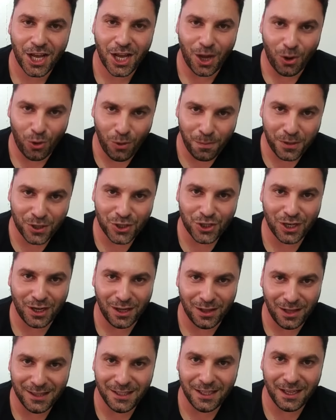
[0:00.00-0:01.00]
коробка
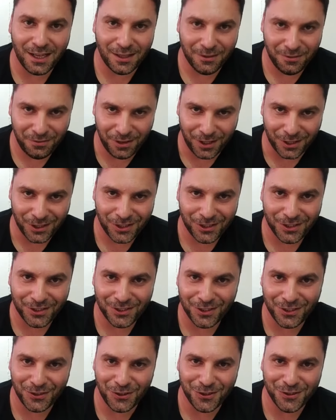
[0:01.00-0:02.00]
шоколадных конфет.
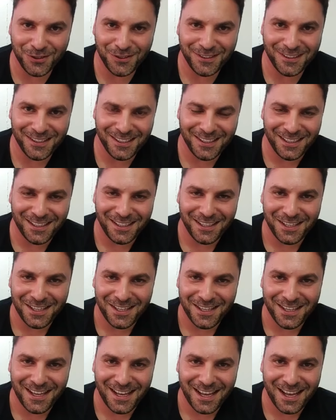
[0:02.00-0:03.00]
Он,
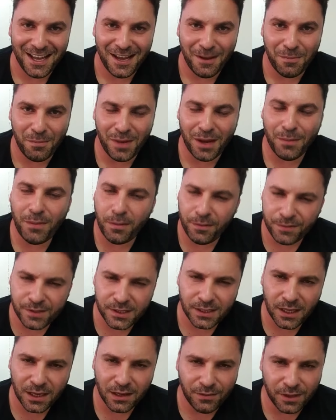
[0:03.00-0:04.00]
моя мама
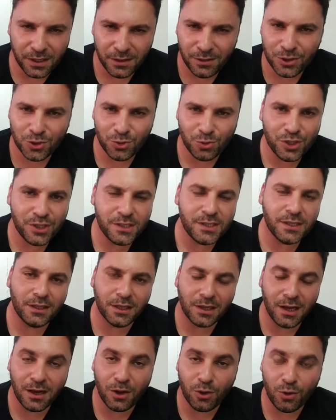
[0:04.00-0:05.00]
всегда говорила, что жизнь –
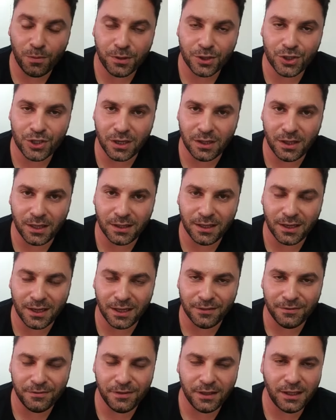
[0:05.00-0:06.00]
это как коробка шоколадных
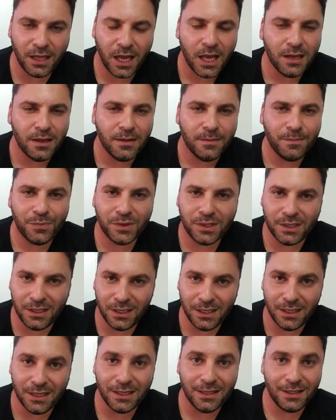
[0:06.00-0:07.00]
конфет.
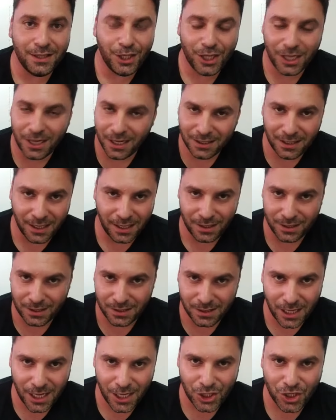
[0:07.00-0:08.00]
Ты никогда не
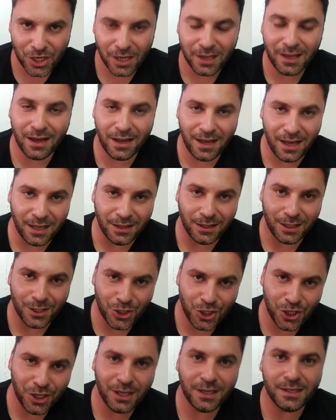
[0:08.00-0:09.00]
знаешь, какая
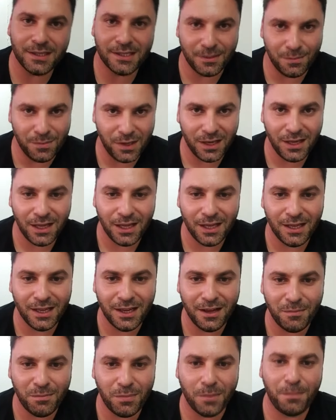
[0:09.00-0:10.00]
начинка тебе
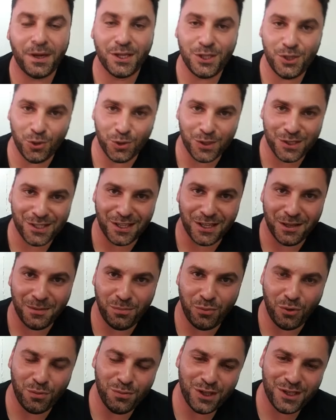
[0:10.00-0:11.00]
попадется.
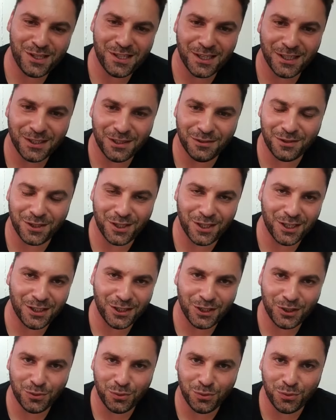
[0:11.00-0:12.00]
Помните этого,
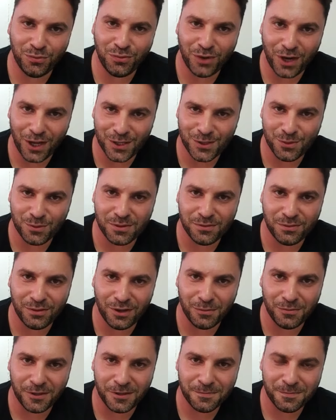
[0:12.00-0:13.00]
эту фразу из
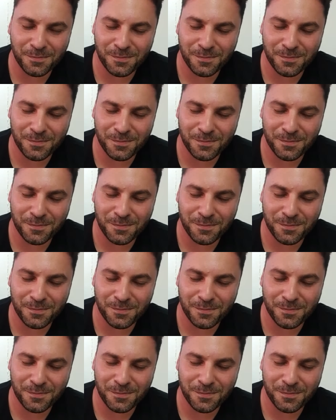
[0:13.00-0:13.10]
фильма?